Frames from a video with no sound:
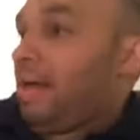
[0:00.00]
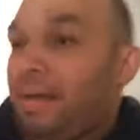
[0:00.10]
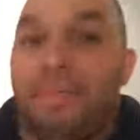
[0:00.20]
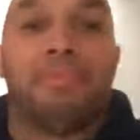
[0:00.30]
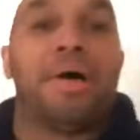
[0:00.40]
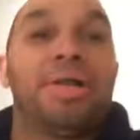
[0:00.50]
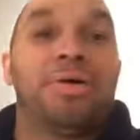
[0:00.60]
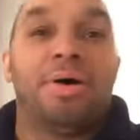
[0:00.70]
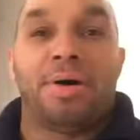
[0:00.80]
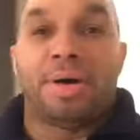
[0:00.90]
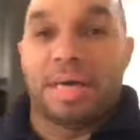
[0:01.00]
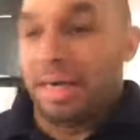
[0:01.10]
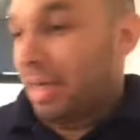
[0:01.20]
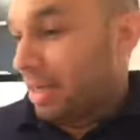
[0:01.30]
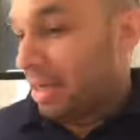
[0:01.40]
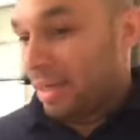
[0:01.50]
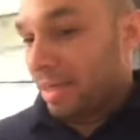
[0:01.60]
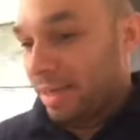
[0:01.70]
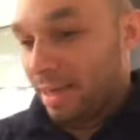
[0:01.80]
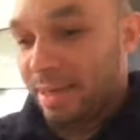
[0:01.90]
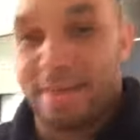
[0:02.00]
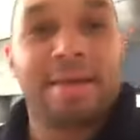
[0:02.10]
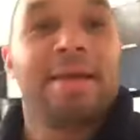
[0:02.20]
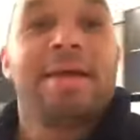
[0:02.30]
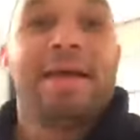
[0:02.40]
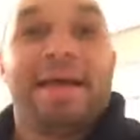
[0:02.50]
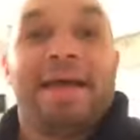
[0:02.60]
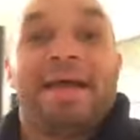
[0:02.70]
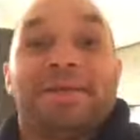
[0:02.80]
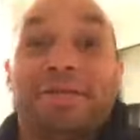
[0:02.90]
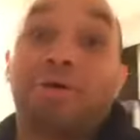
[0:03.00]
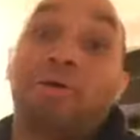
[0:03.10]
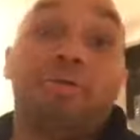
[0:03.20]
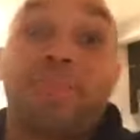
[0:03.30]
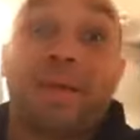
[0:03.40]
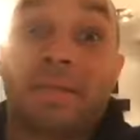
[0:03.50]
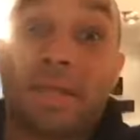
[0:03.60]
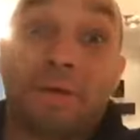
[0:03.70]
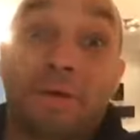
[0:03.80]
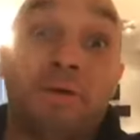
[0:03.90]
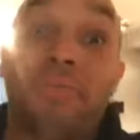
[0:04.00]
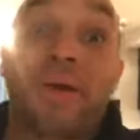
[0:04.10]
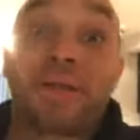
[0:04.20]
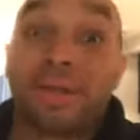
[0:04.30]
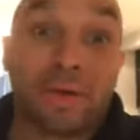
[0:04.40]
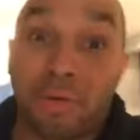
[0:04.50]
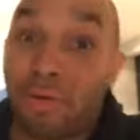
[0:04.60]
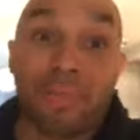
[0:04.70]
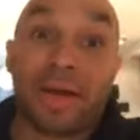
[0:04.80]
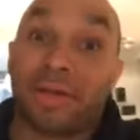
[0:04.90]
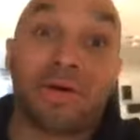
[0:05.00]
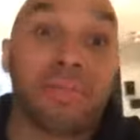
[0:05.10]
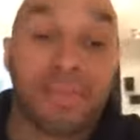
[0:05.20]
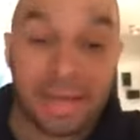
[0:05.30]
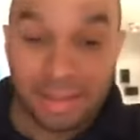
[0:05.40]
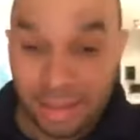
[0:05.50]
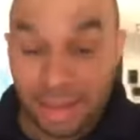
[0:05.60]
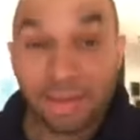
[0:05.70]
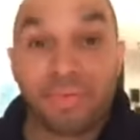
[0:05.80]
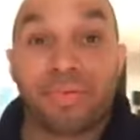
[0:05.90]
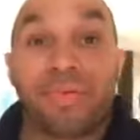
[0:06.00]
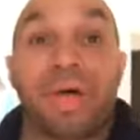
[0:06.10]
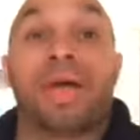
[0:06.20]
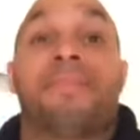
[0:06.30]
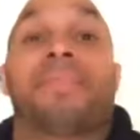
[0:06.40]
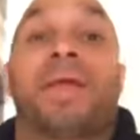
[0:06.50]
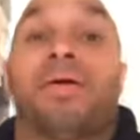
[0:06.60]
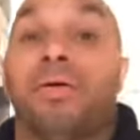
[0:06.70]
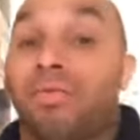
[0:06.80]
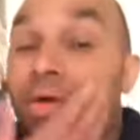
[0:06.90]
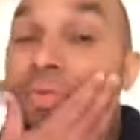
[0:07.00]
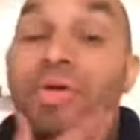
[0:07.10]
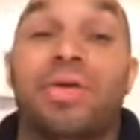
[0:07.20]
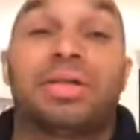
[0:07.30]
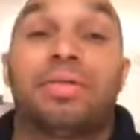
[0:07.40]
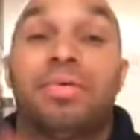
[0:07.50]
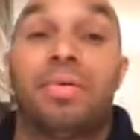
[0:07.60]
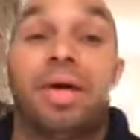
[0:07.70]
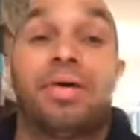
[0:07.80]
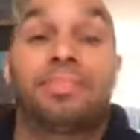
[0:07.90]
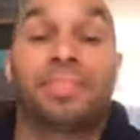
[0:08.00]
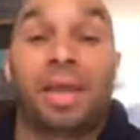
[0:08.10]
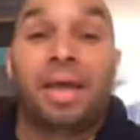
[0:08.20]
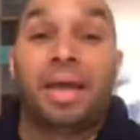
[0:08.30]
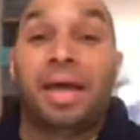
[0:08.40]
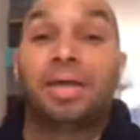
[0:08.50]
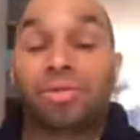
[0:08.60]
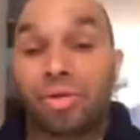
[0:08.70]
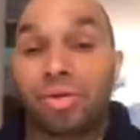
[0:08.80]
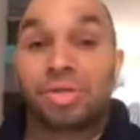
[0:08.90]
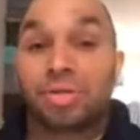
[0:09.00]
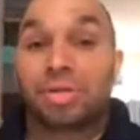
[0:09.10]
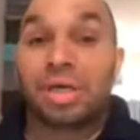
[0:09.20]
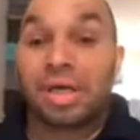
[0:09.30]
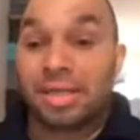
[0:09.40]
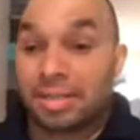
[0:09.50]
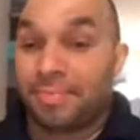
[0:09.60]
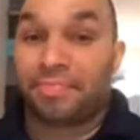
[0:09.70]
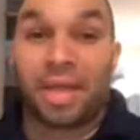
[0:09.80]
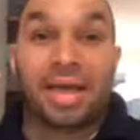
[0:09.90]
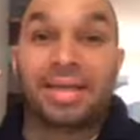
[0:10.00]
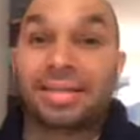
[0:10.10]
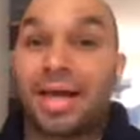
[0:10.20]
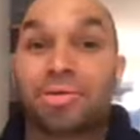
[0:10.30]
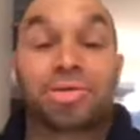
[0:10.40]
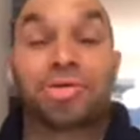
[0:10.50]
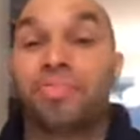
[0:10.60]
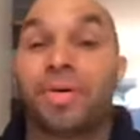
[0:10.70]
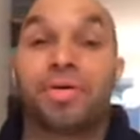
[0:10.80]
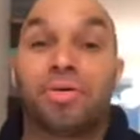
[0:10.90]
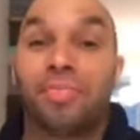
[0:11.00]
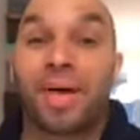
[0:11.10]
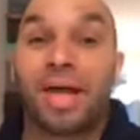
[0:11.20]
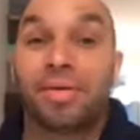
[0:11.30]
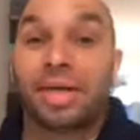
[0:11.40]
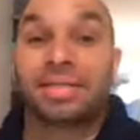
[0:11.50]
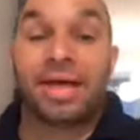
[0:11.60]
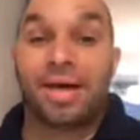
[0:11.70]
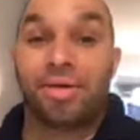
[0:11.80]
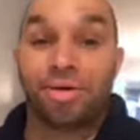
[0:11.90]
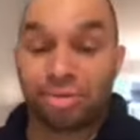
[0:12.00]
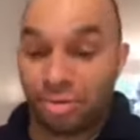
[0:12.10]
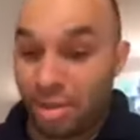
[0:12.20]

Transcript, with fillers: Bueno, eh, disculpen, disculpen, disculpen enormemente que no pude o no he podido hacer video en todos estos días. He estado súper ocupado, gracias a Dios.